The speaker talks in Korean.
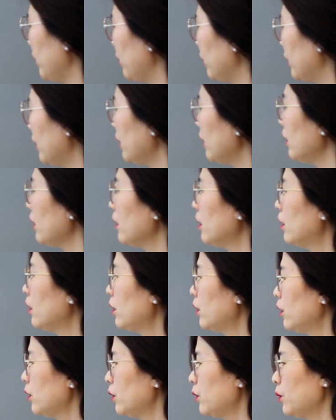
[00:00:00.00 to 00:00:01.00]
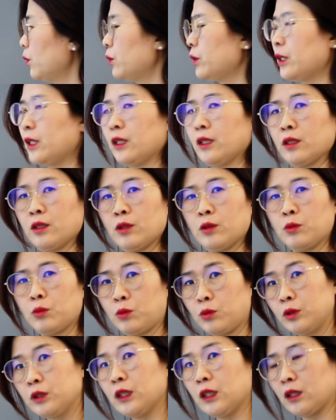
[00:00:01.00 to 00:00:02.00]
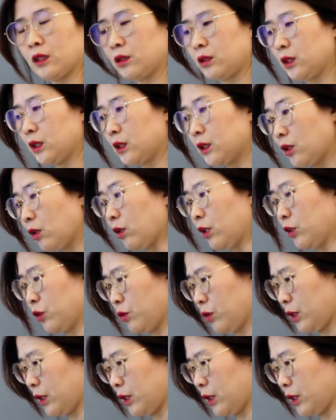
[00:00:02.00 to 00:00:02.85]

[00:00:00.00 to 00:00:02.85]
여기 여기 또 꽃이 하나씩 들어갈 수